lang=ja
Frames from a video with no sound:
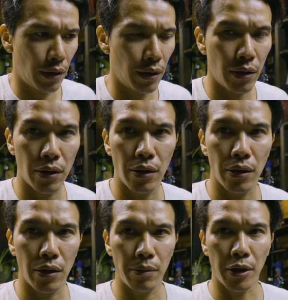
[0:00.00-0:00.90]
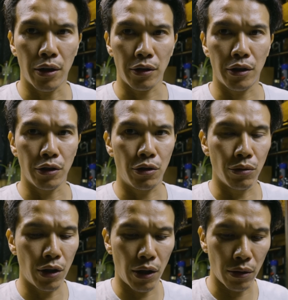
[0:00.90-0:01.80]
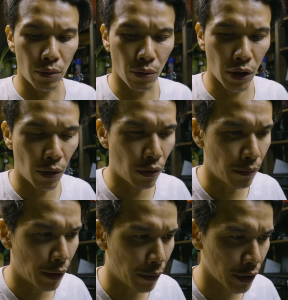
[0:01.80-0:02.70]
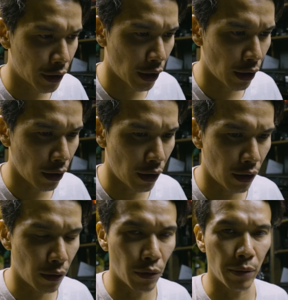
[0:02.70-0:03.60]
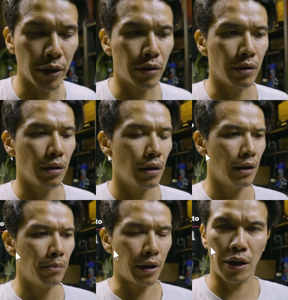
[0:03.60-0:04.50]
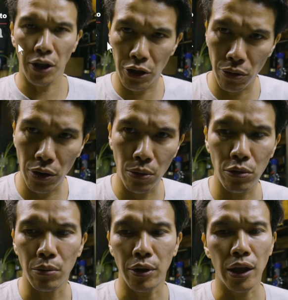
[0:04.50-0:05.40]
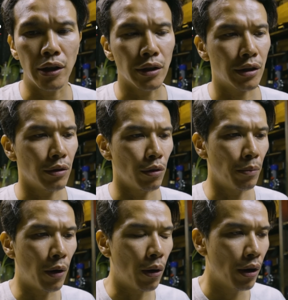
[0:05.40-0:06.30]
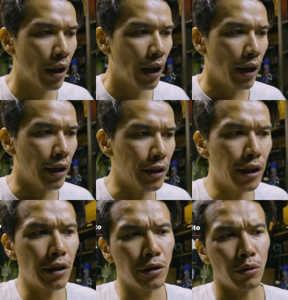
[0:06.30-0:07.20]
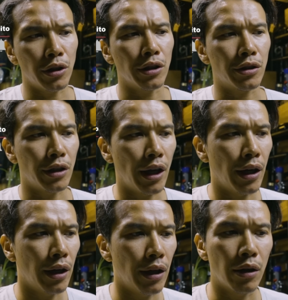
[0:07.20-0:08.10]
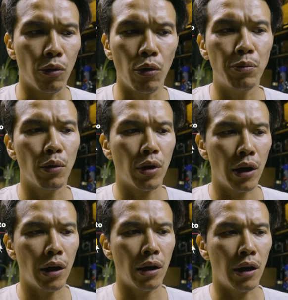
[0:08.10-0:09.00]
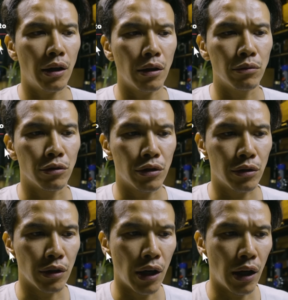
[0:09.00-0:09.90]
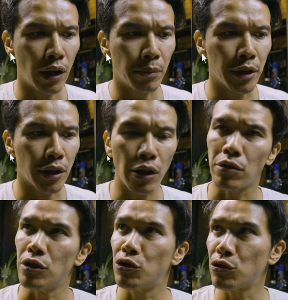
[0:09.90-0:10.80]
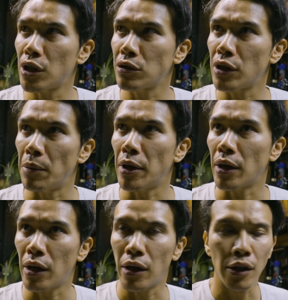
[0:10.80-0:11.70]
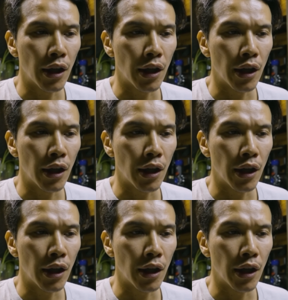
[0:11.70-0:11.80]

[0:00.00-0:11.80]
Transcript: えー、今、緊急で動画を回して、えー、おります。緊急ってこともないんですけども、え以前よりですね、えー、GoPro からアナウンスがありました。約にしゅうかんぐらい前かな。